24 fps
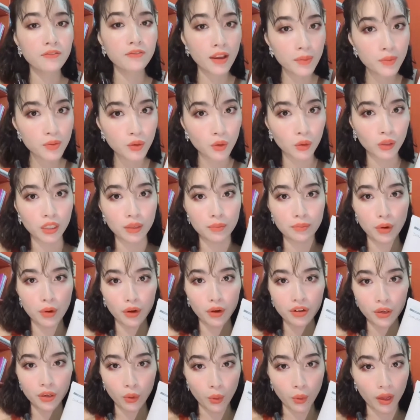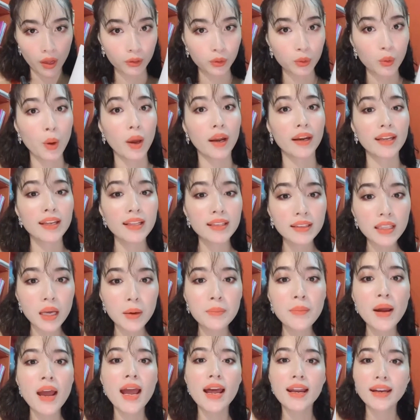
phép rồi thì mọi người hoàn toàn yên tâm.